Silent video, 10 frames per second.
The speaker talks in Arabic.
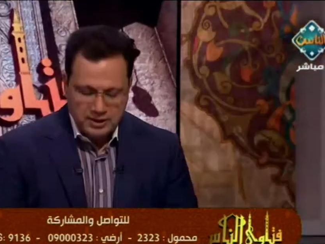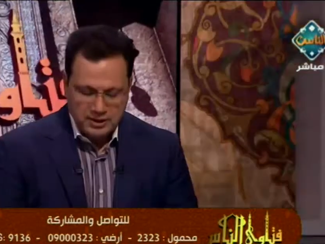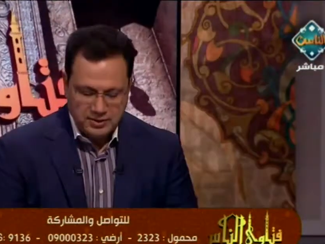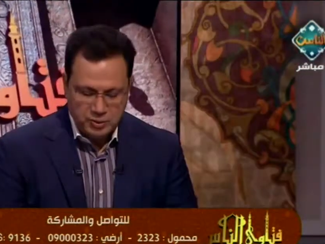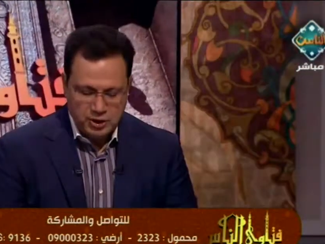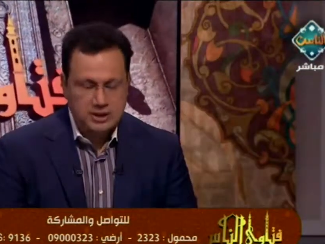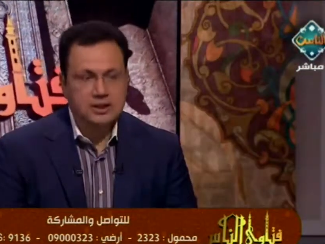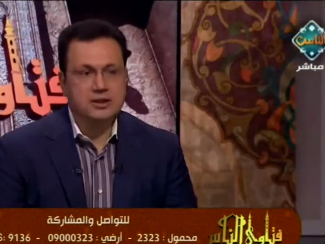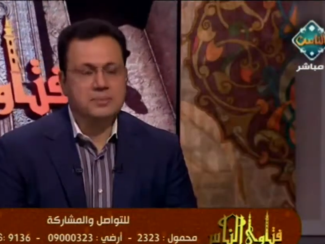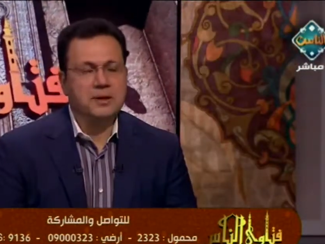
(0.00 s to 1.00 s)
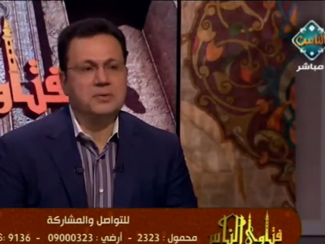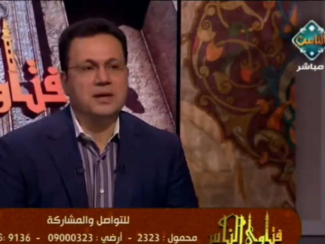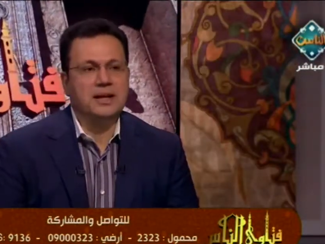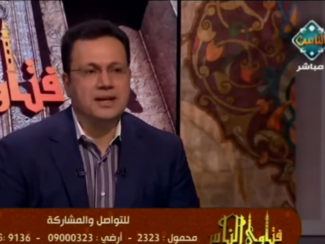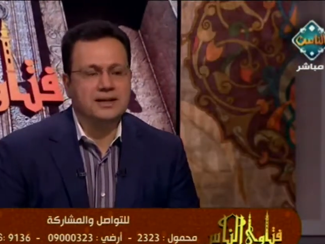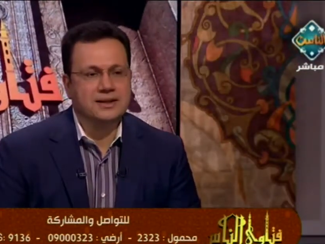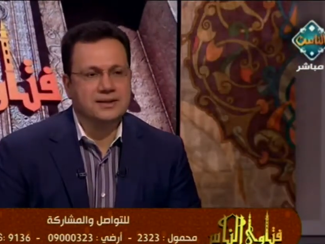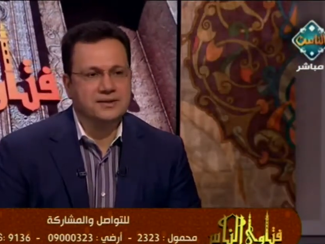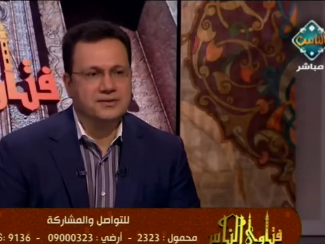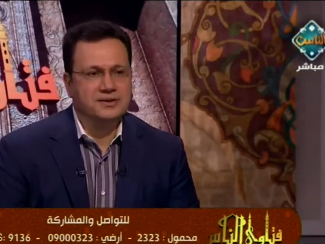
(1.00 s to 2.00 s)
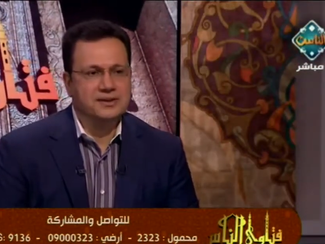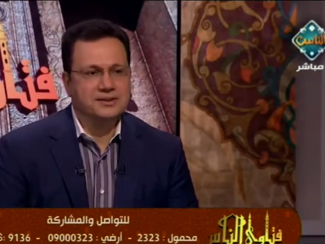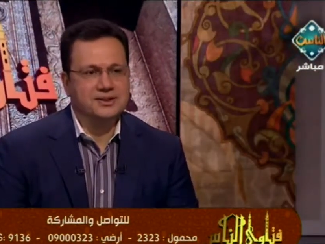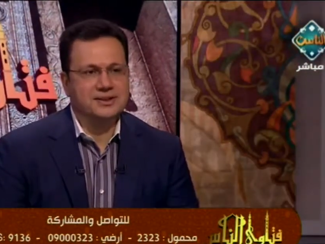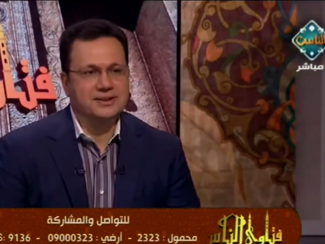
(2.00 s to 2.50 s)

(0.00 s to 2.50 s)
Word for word: أيضا مشاهدينا الكرام بأنواع الحج فضيلة الشيخ